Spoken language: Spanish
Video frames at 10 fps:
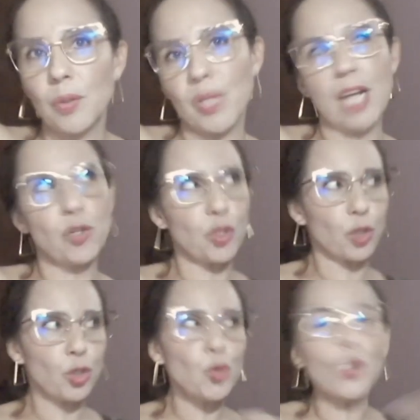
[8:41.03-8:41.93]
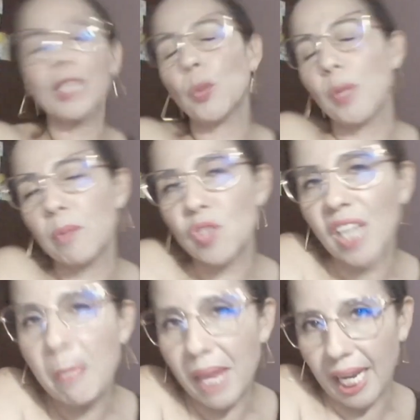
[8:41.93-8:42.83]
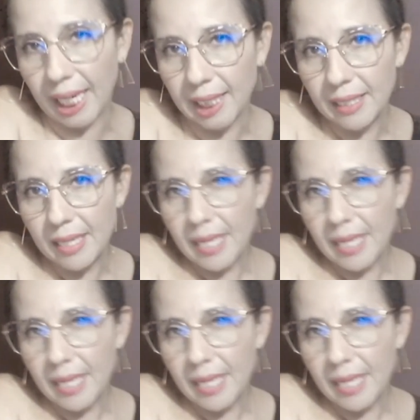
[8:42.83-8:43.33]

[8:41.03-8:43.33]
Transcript: o sea, nosotros nunca tuvimos química,